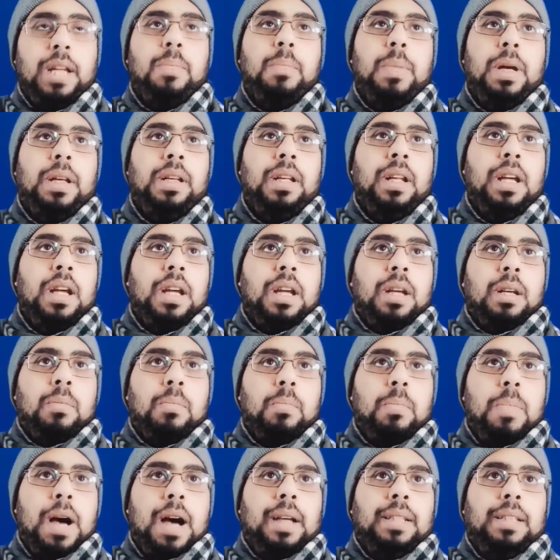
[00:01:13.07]
دايما
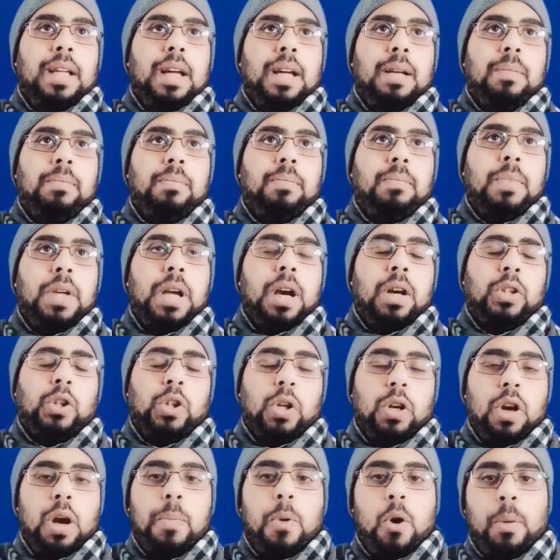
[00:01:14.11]
بعد
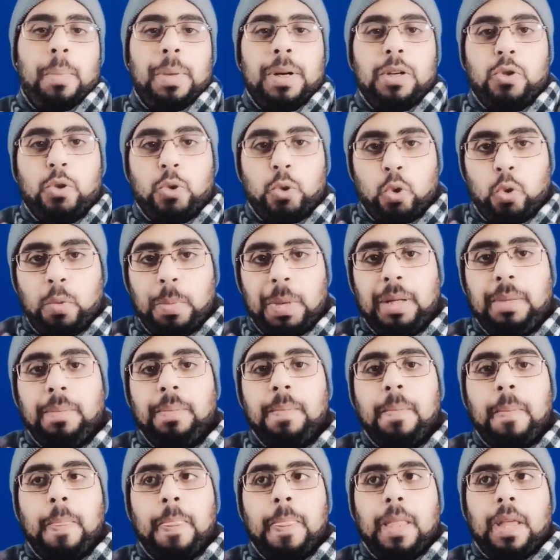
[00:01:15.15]
اقتراب عمر
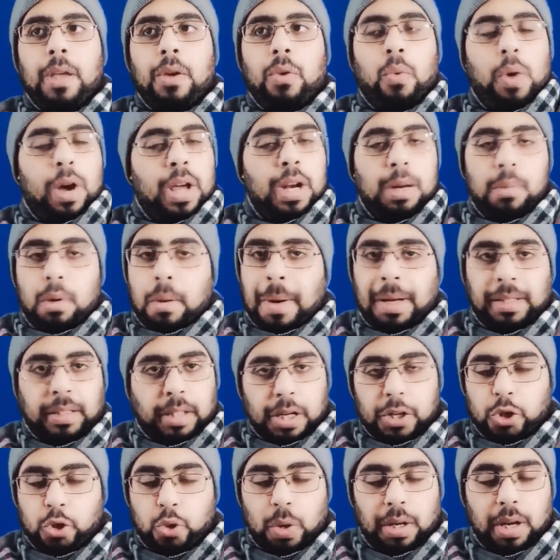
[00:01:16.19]
السومة وانا ما
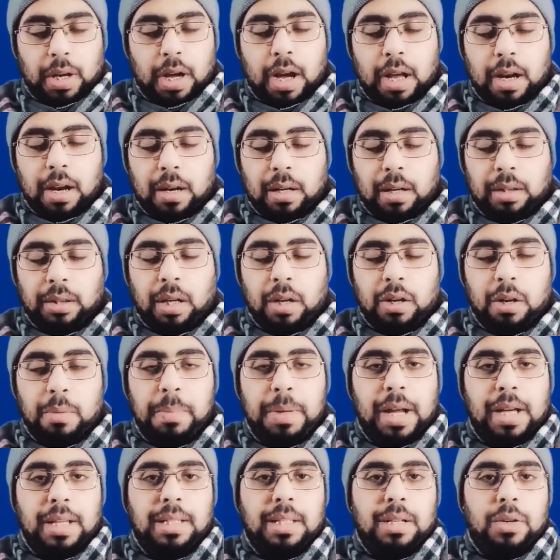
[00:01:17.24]
بعترضش والله على قضاء
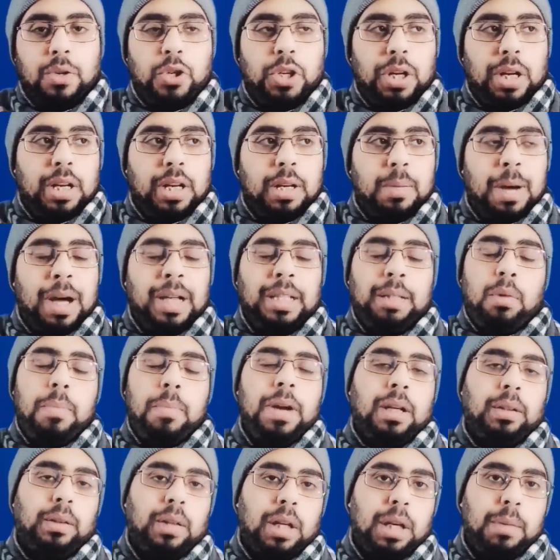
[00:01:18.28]
ربنا عز وجل بعد
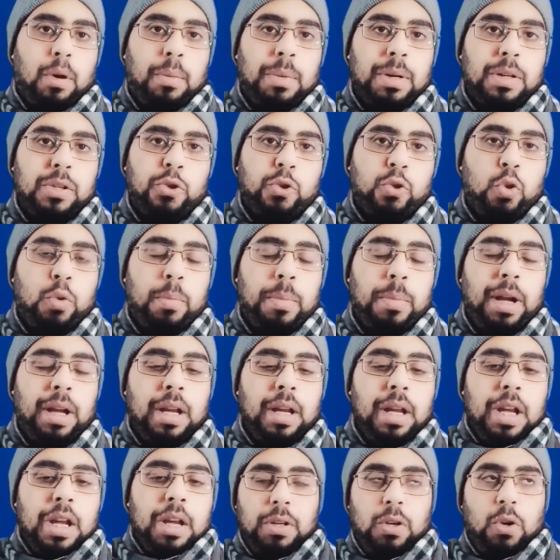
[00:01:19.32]
ما بيقترب عمر
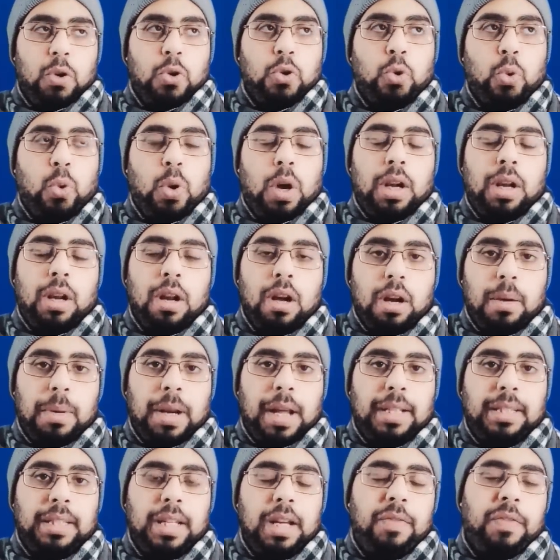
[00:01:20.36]
السومه من حصوله على
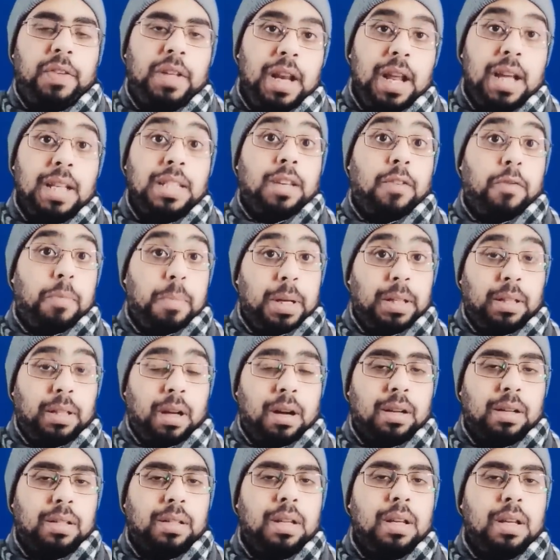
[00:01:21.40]
لقب الهداف للاسف
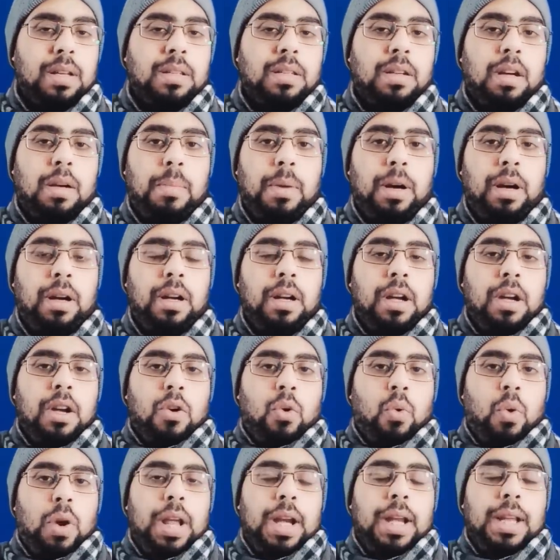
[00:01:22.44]
بيتعرض لاصابه
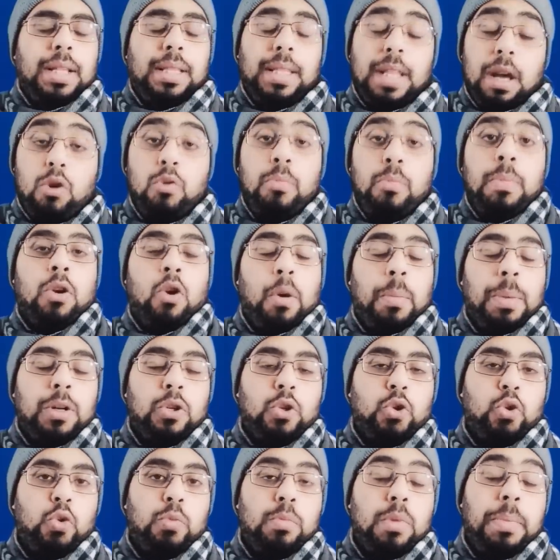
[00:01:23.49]
ولكن دوما
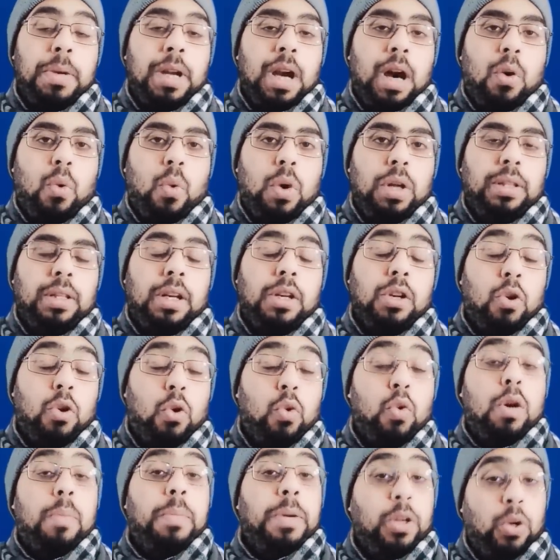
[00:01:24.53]
عمر السومه بيعودنا
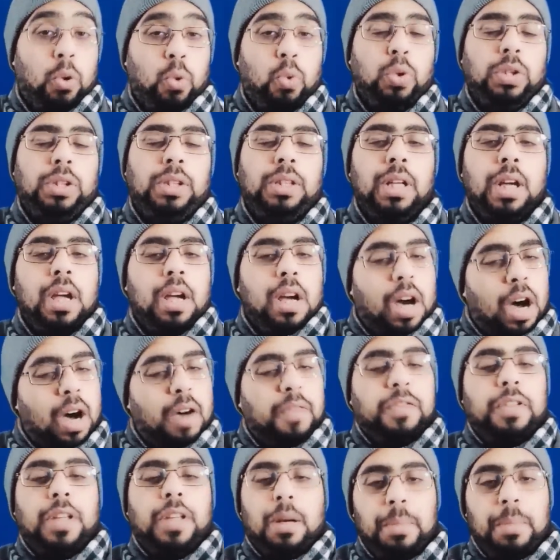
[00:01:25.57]
ان هو بيعود
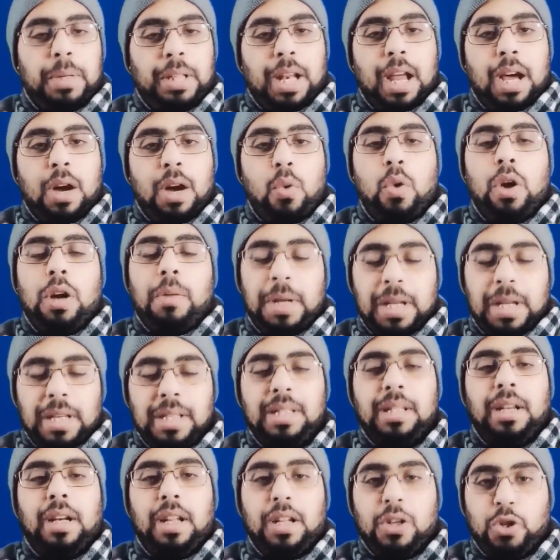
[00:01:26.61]
افضل من الاول
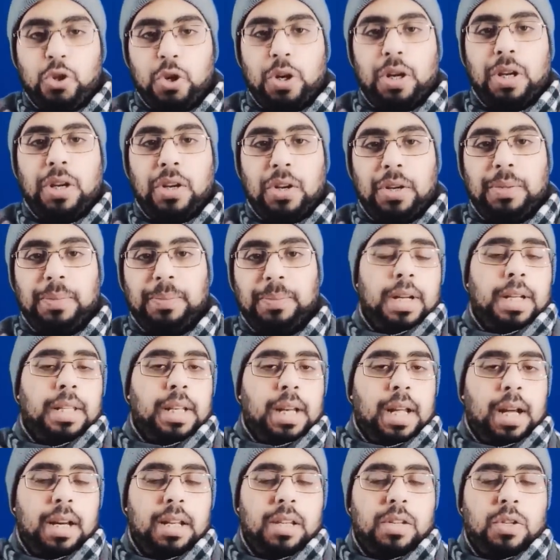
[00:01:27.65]
باذن الله ان شاء الله
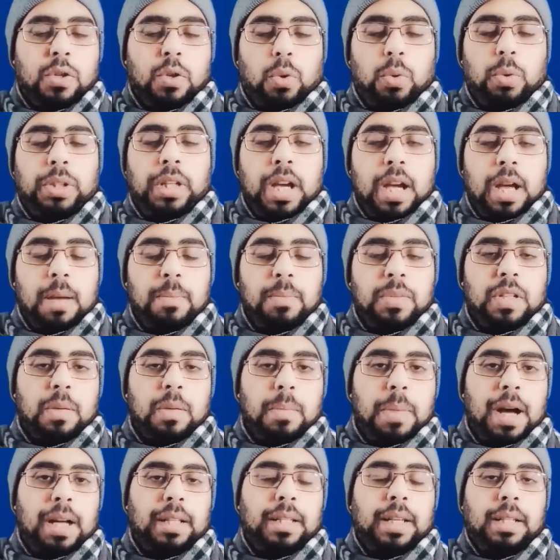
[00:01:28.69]
والنادي الاهلي السعودي
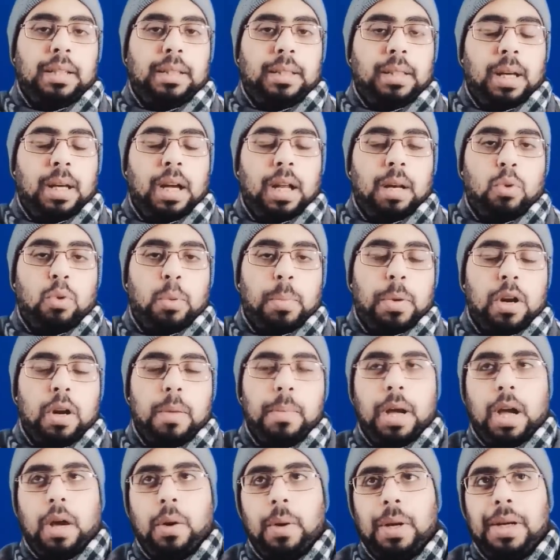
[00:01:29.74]
امس بعد انتهاء
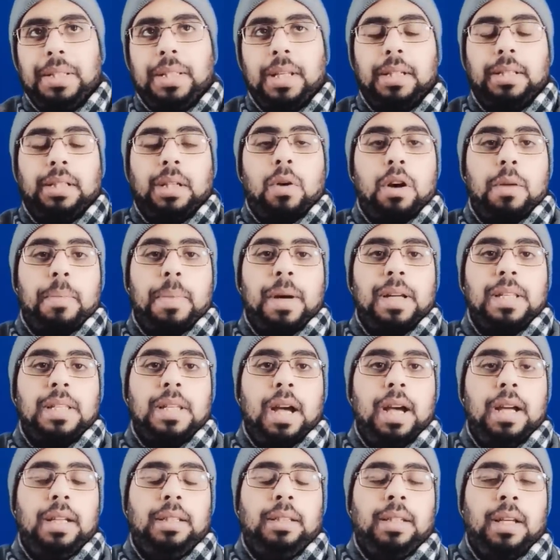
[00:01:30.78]
المباراه بحوالي 3 او 4
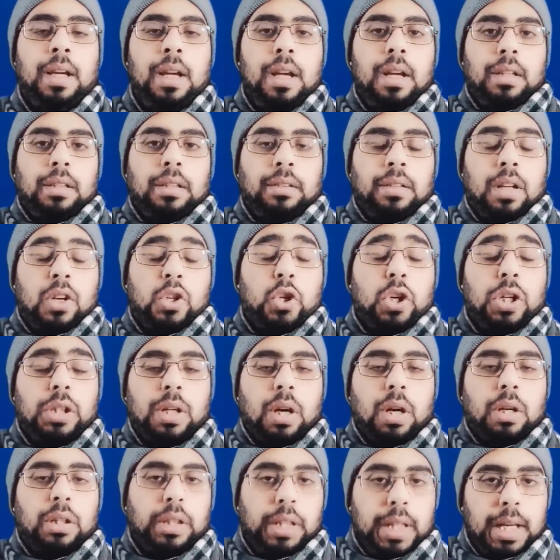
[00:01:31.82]
ساعات
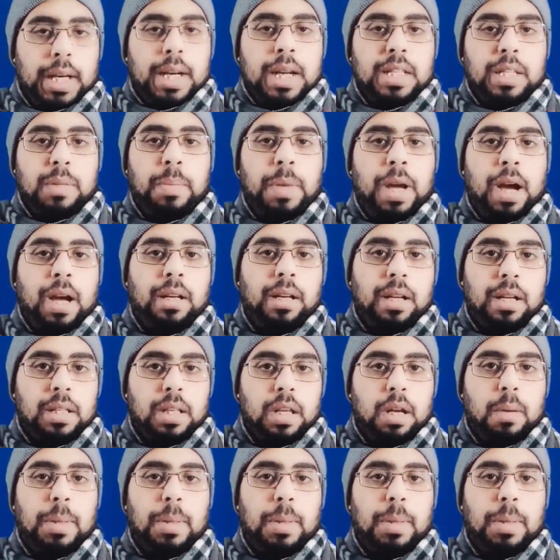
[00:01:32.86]
نشر تقرير رسمي عن